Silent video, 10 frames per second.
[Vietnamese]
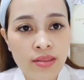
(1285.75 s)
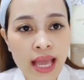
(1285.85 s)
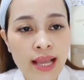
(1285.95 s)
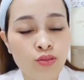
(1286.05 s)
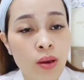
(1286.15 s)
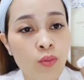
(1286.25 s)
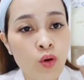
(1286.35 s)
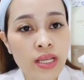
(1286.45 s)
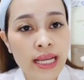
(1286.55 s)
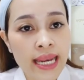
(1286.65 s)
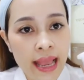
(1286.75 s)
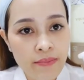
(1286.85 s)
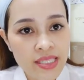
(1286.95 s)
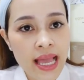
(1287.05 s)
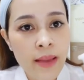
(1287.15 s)
thải toàn bộ những cái
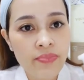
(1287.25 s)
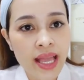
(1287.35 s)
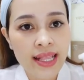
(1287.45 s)
nám sạm tàn